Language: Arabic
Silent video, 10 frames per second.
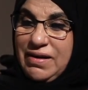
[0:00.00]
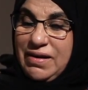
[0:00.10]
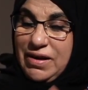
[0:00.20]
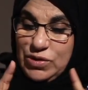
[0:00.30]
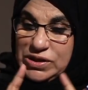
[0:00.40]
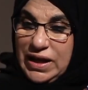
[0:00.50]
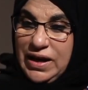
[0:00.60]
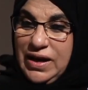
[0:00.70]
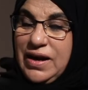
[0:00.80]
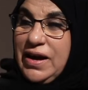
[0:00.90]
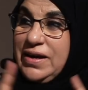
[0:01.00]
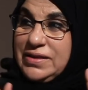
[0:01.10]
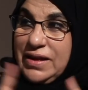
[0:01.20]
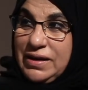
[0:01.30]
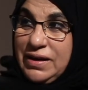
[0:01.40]
كمصطلح أي
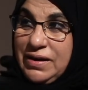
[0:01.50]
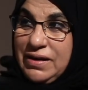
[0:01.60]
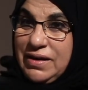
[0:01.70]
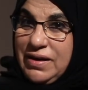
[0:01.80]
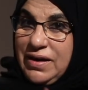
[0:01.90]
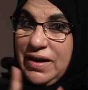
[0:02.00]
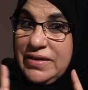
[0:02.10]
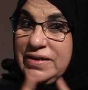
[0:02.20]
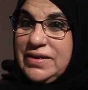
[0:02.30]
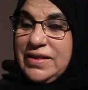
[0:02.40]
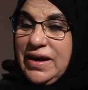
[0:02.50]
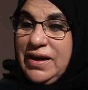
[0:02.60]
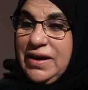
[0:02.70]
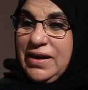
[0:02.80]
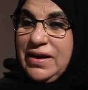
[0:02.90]
ضرر أي إيذاء